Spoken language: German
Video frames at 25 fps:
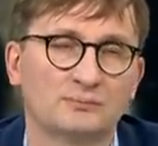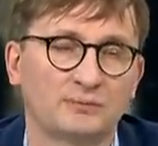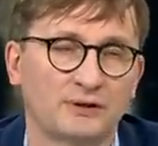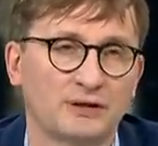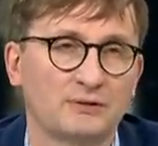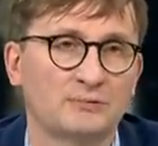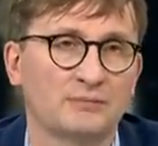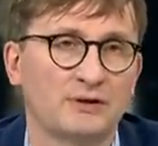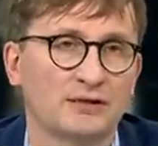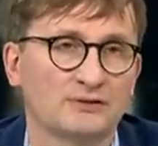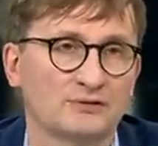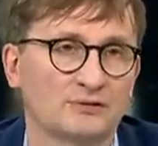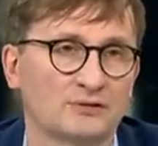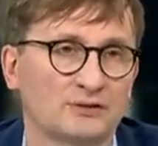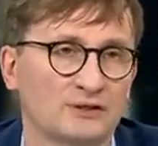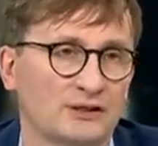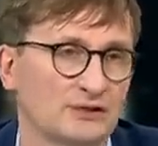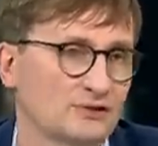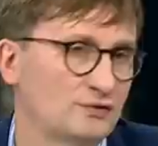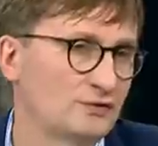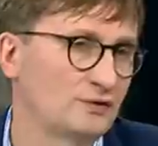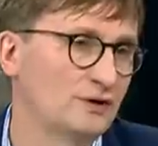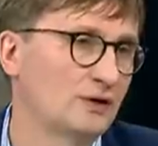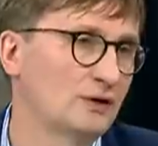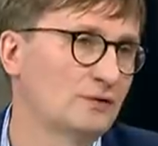primär, sondern
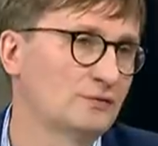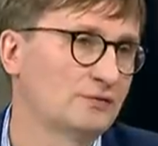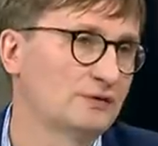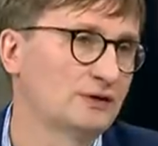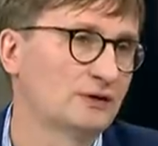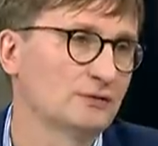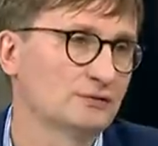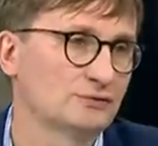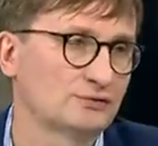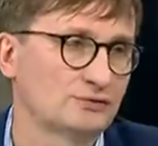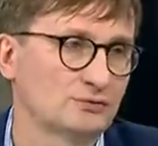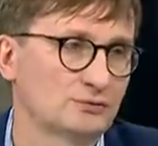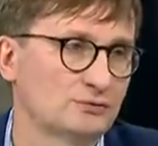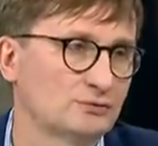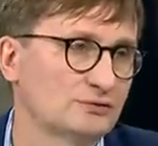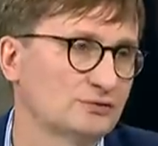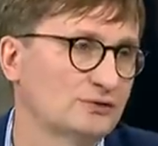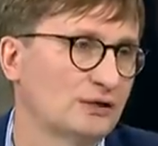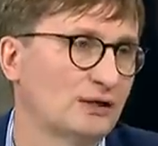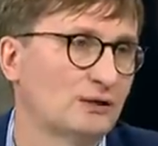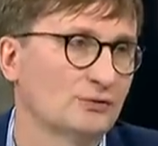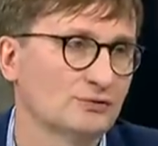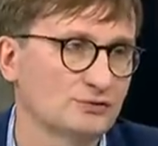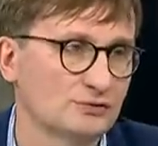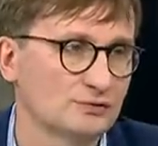ganz viele Aufklärungsdrohnen,
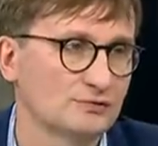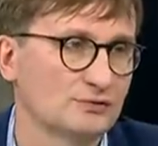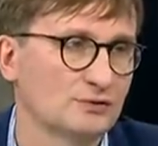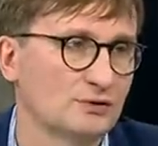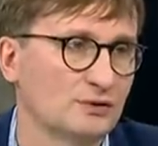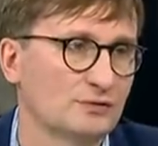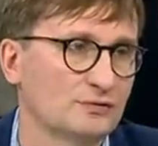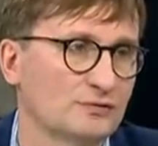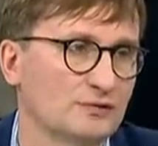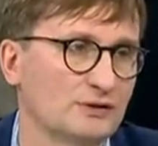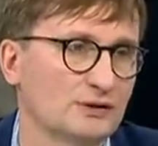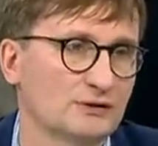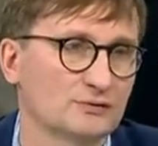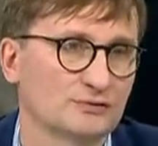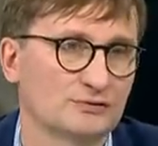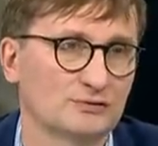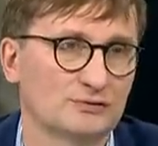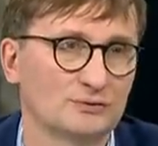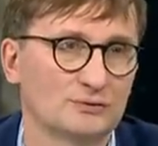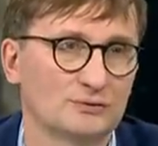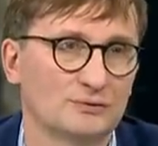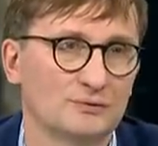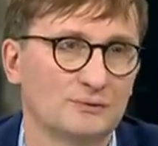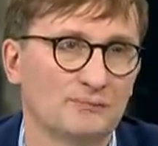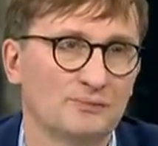tausende von
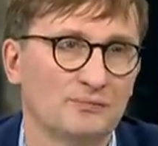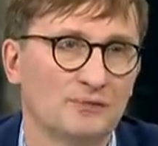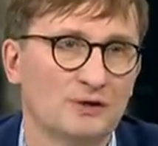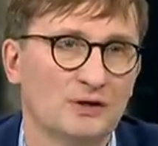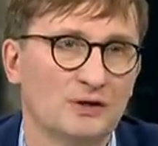Aufklärungsdrohnen.